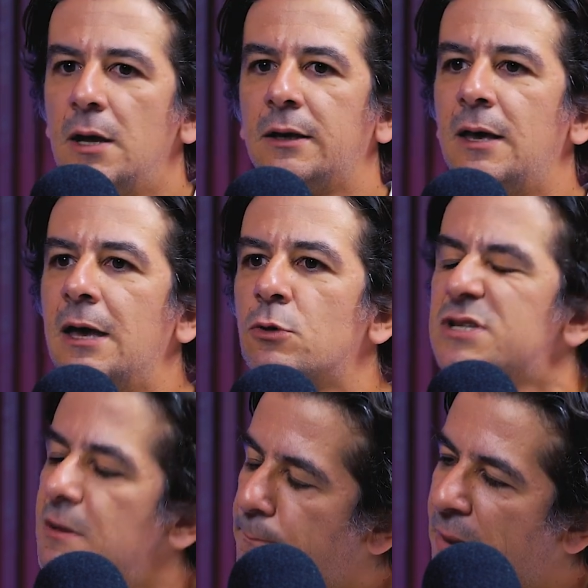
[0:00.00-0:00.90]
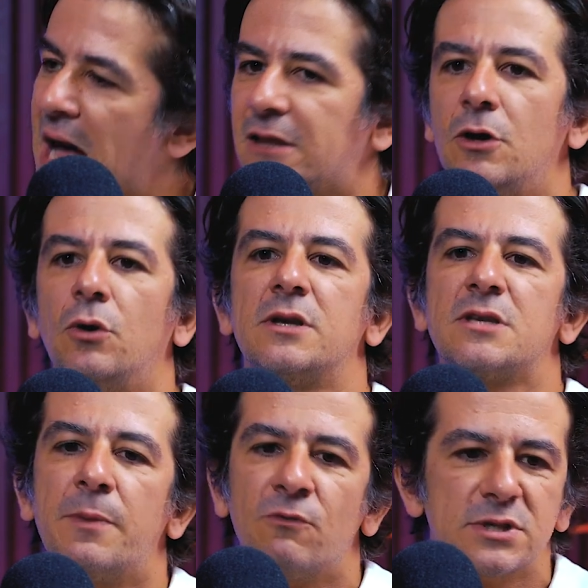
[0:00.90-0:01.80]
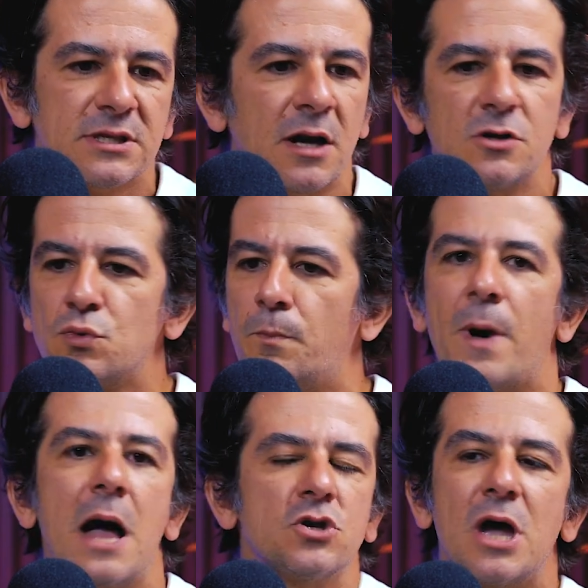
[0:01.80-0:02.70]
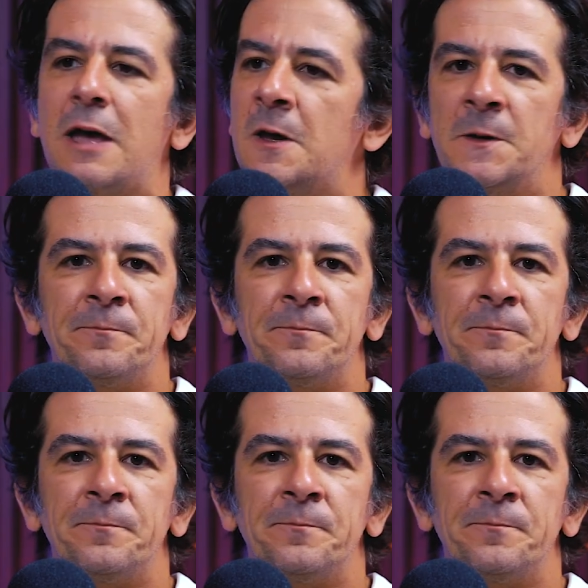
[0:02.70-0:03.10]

che ero simpatico, che sapevo stare su un palco. Cioè,